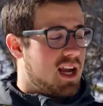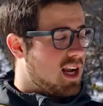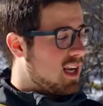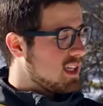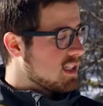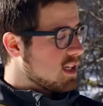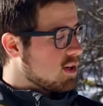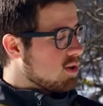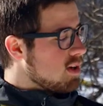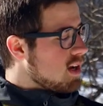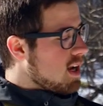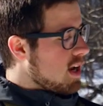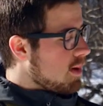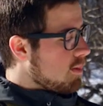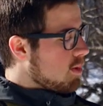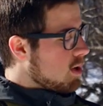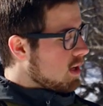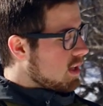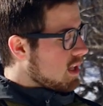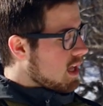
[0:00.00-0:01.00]
La seconda è
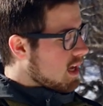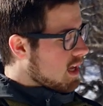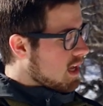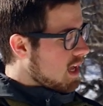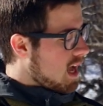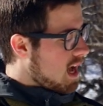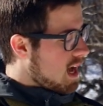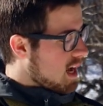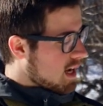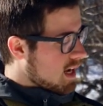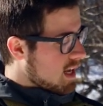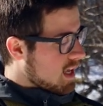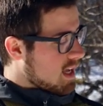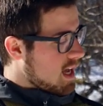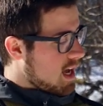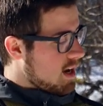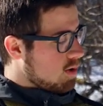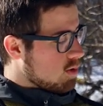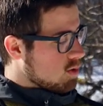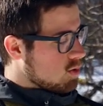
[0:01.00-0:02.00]
la modalità che ha,
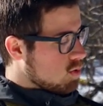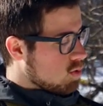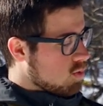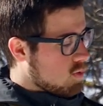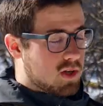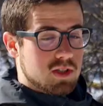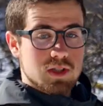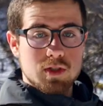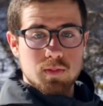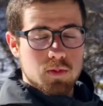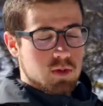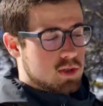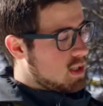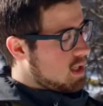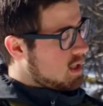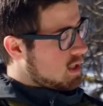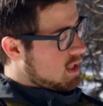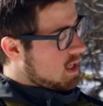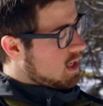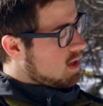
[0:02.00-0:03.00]
cliccando su questo
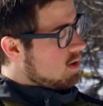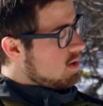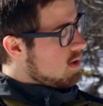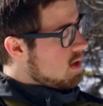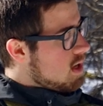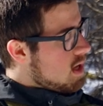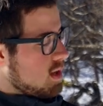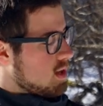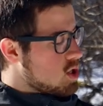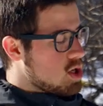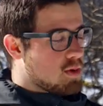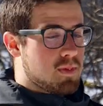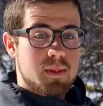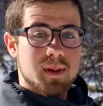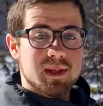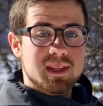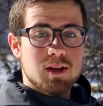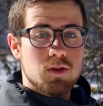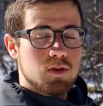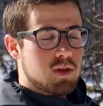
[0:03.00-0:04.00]
pulsantino, ci
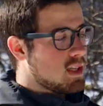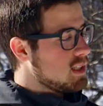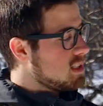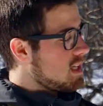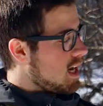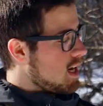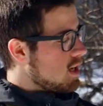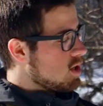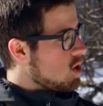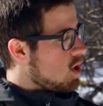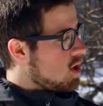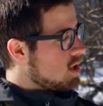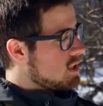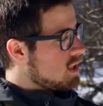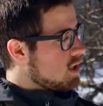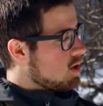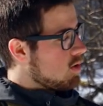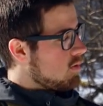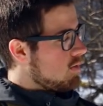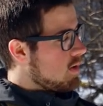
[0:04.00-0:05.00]
permette di utilizzare il
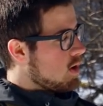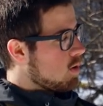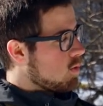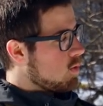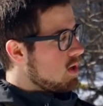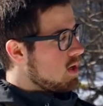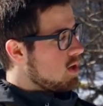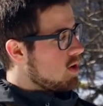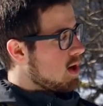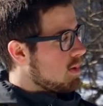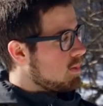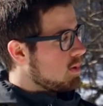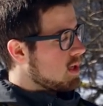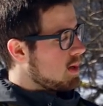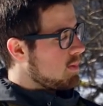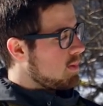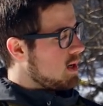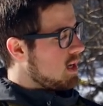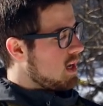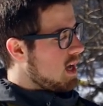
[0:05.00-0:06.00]
joystick, ovvero quindi ora
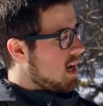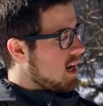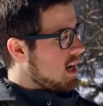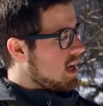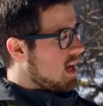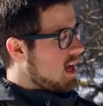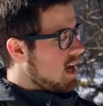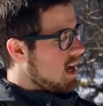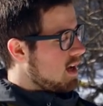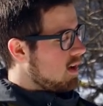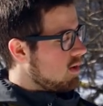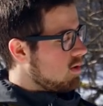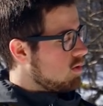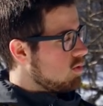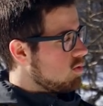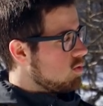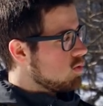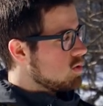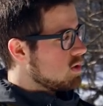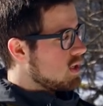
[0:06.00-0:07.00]
potremo andare a
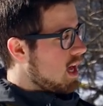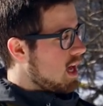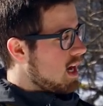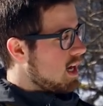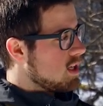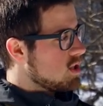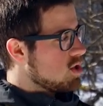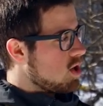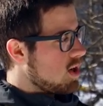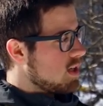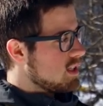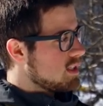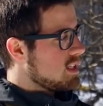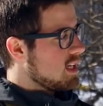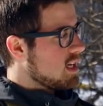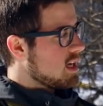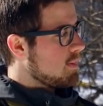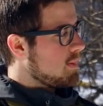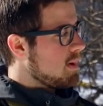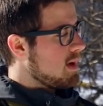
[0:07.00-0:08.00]
usare il
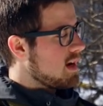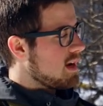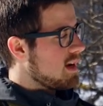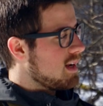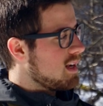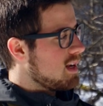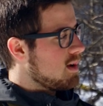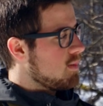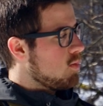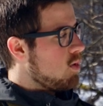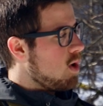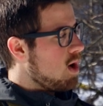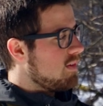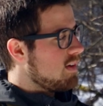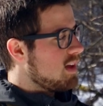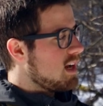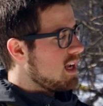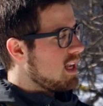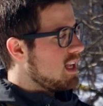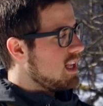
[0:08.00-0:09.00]
joystick per
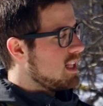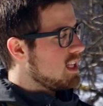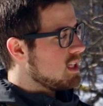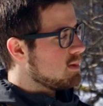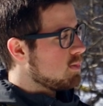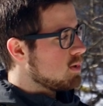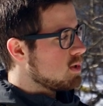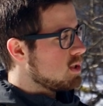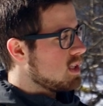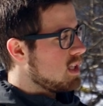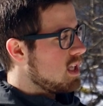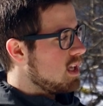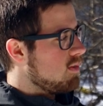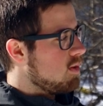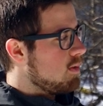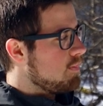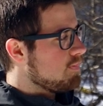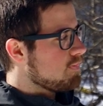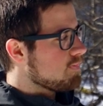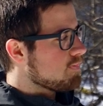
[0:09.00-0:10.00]
muovere il
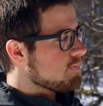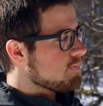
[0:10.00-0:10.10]
dispositivo.